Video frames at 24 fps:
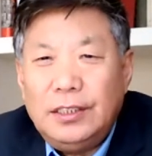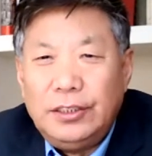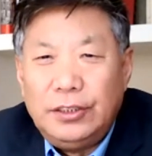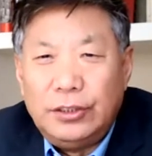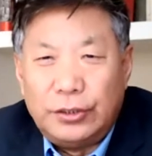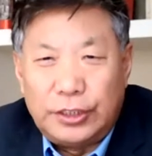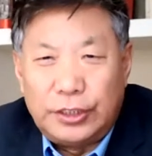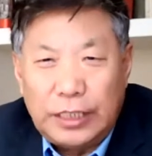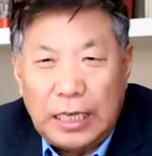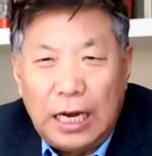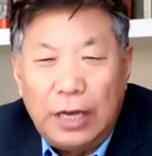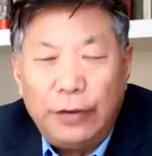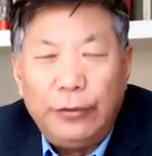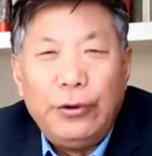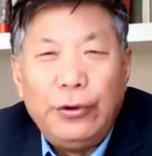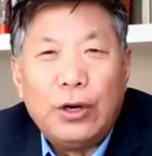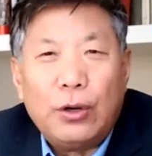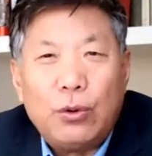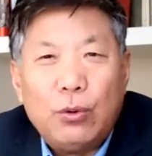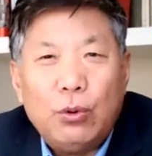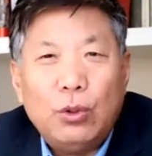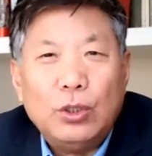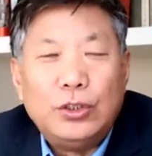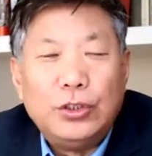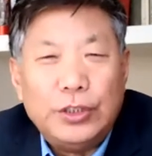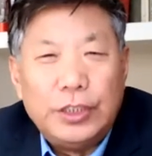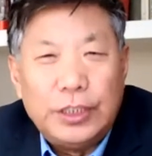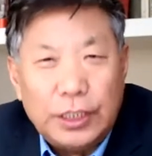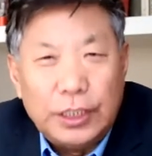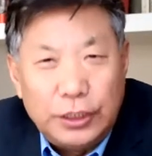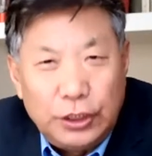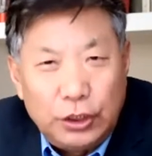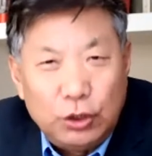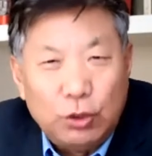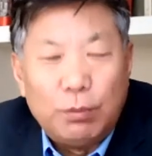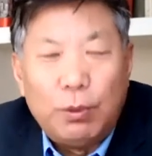就查阅过去这
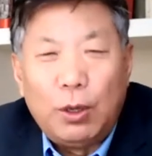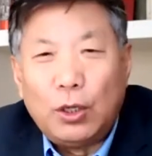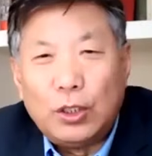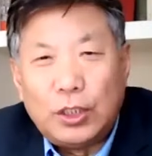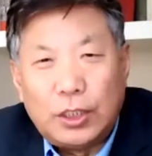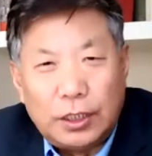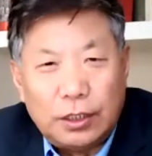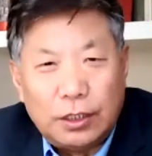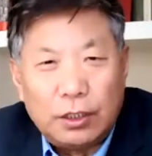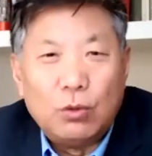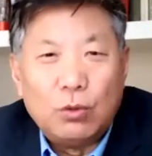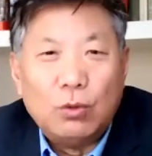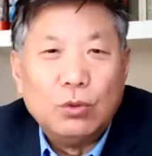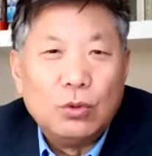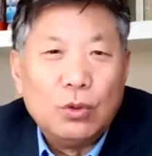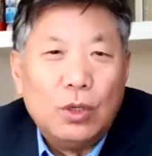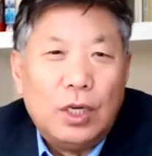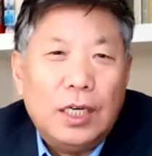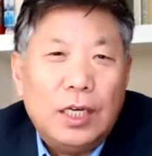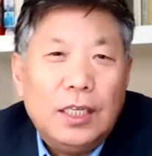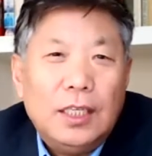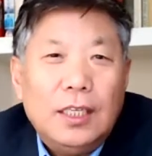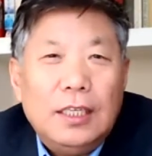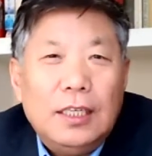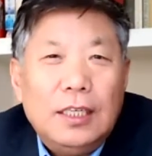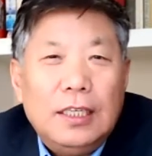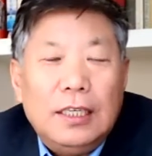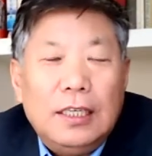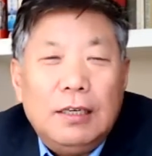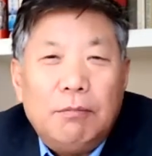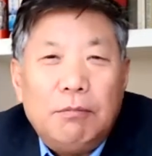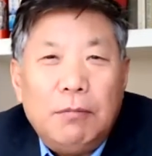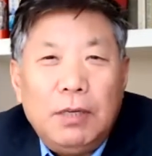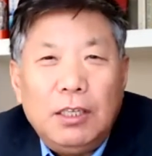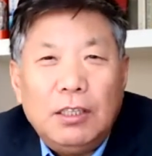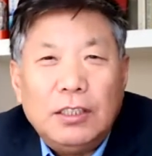些旧报纸的工作，
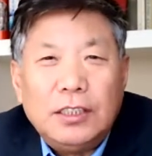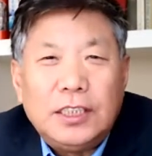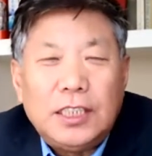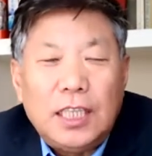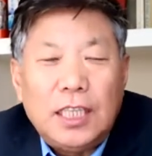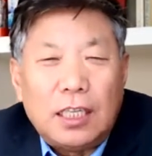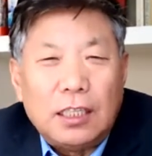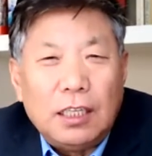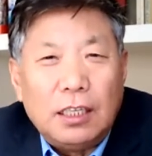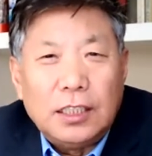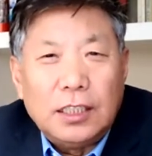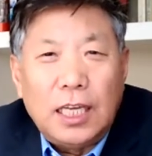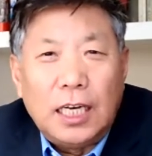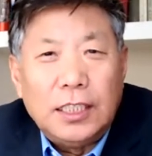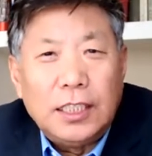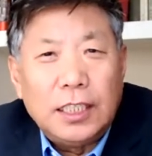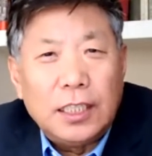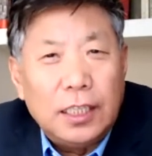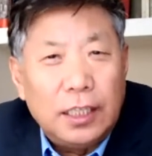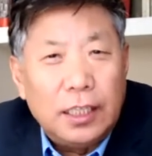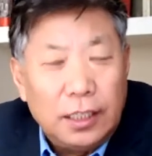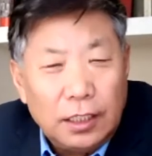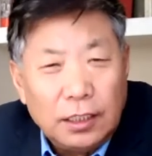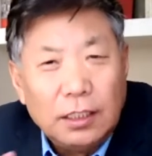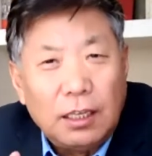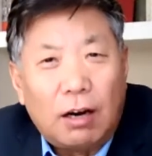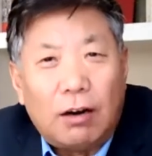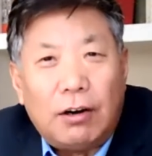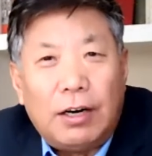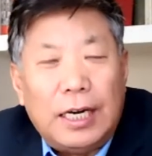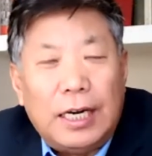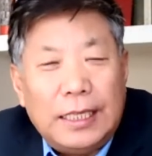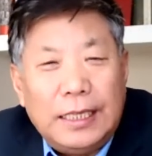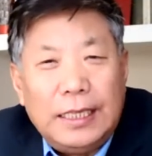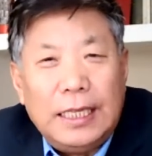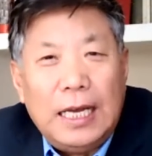没有想到他这个领导
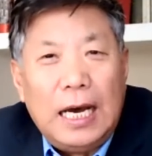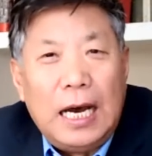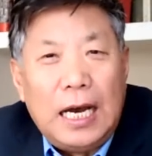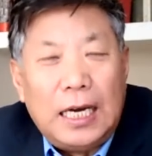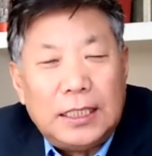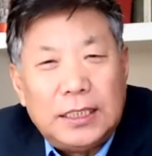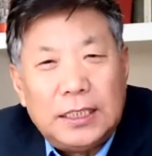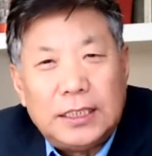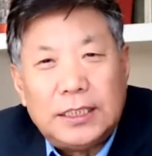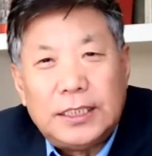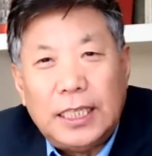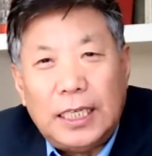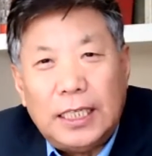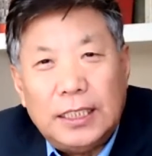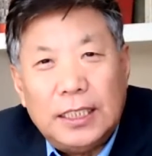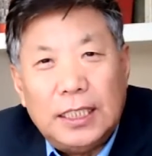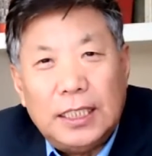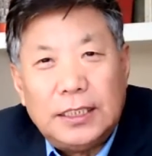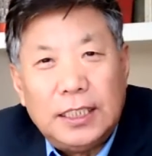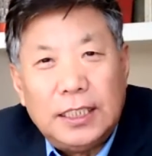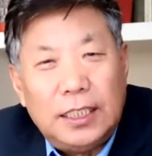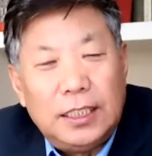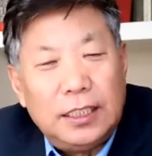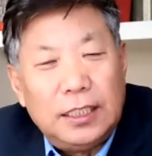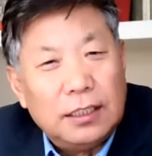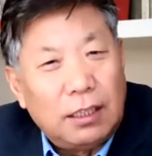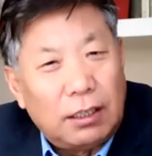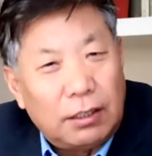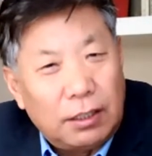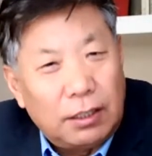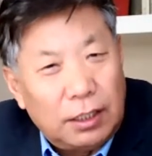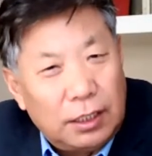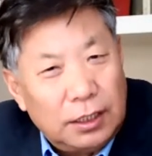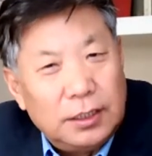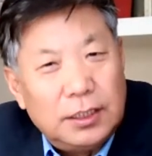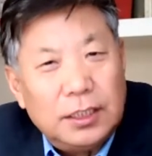人呢是谁呢？这领导
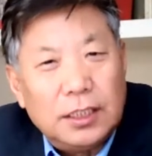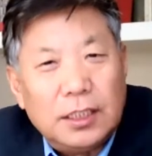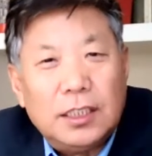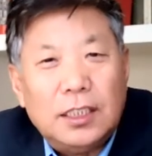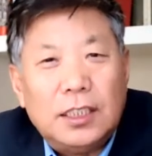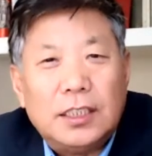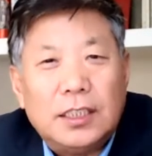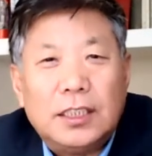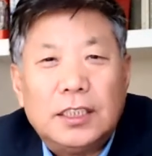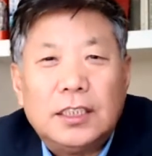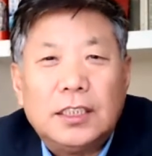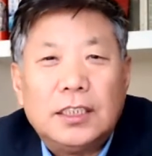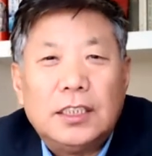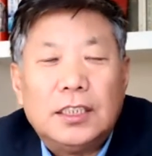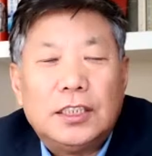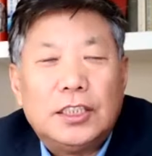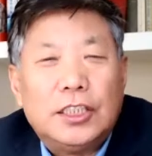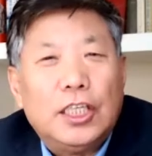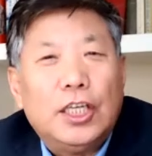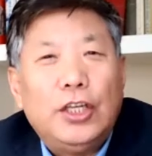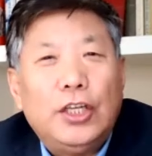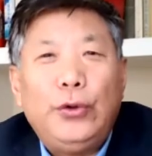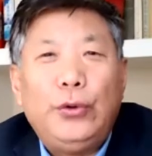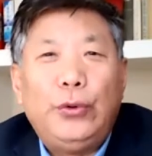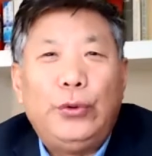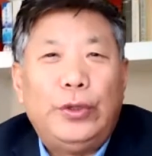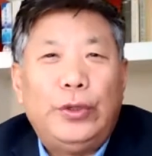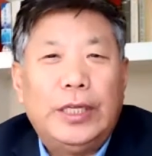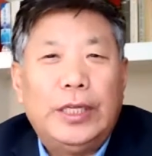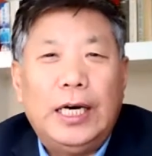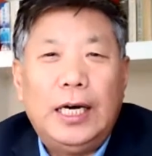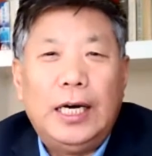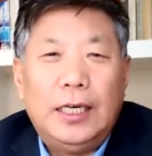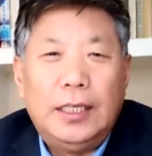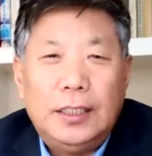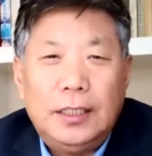人这个是个女
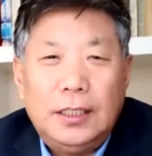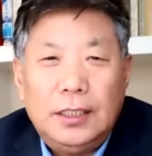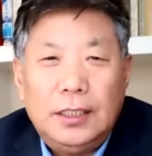的，